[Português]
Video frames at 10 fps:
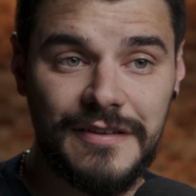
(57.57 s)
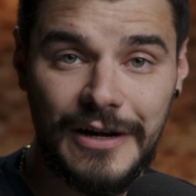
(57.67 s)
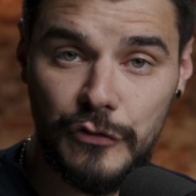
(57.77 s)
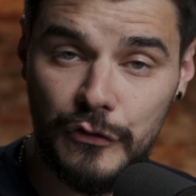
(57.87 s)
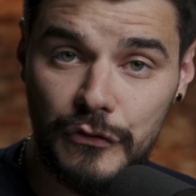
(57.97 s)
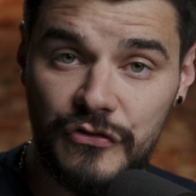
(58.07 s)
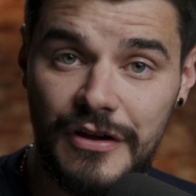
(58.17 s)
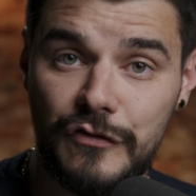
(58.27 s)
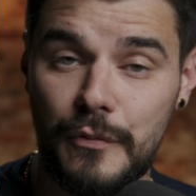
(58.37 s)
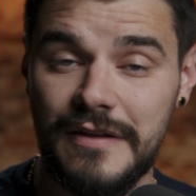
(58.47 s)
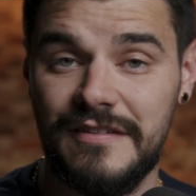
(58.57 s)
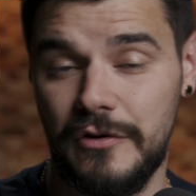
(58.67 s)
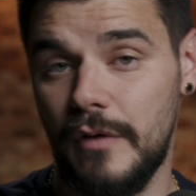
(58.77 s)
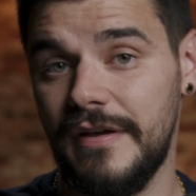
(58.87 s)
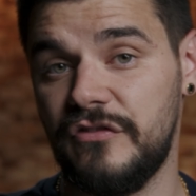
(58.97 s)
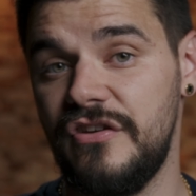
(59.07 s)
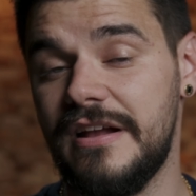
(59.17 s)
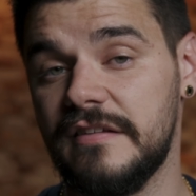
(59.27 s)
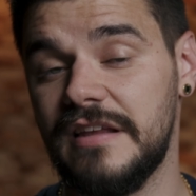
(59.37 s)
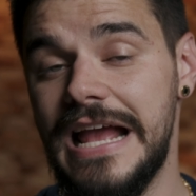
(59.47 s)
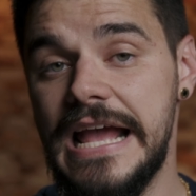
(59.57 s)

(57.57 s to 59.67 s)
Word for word: quer todos os dias conhecer novas dicas